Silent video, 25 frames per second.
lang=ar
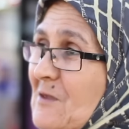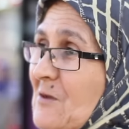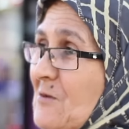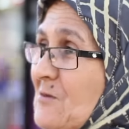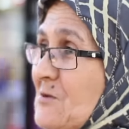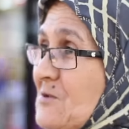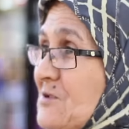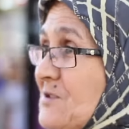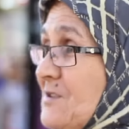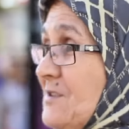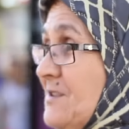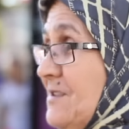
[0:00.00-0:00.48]

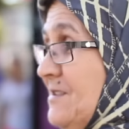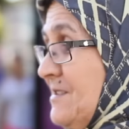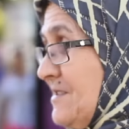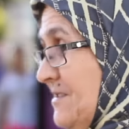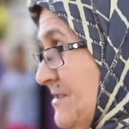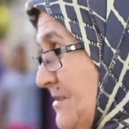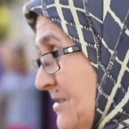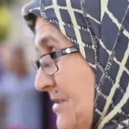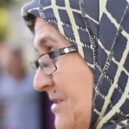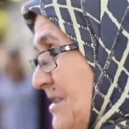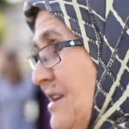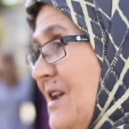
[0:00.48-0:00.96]
باش
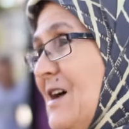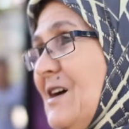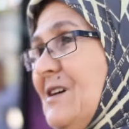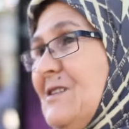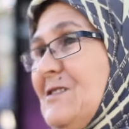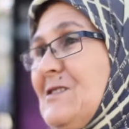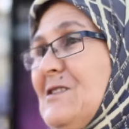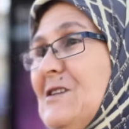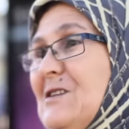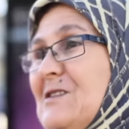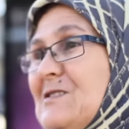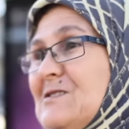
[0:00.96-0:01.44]
نعطي
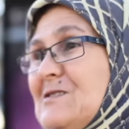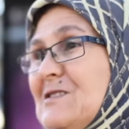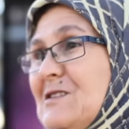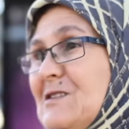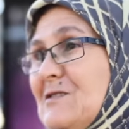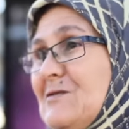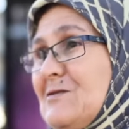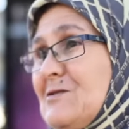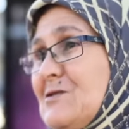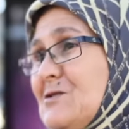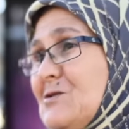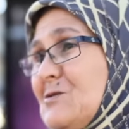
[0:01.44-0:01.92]
الحق ديالي
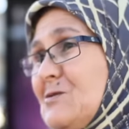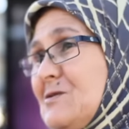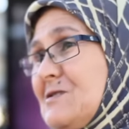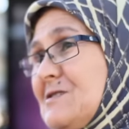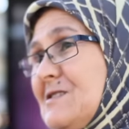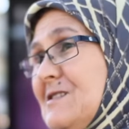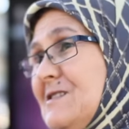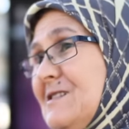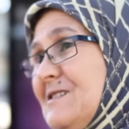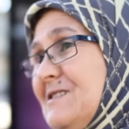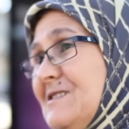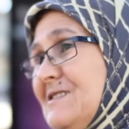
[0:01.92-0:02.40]
انا في
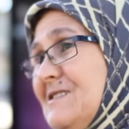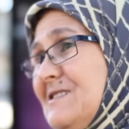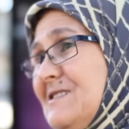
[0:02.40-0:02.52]
التصويت لا